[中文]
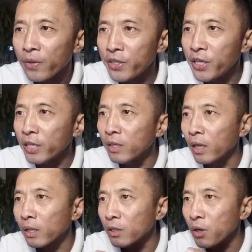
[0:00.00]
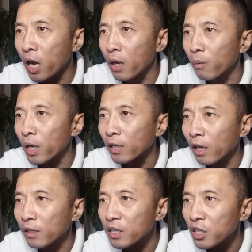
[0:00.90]
接着呢，他就喊过来
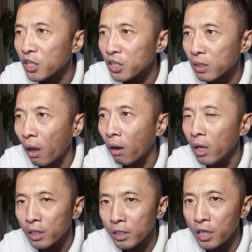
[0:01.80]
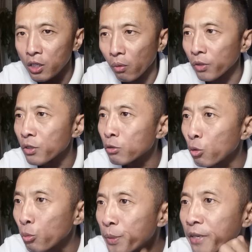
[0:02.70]
他的一个死党，这小子叫
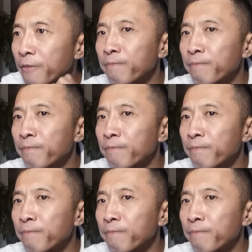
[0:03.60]
周兵。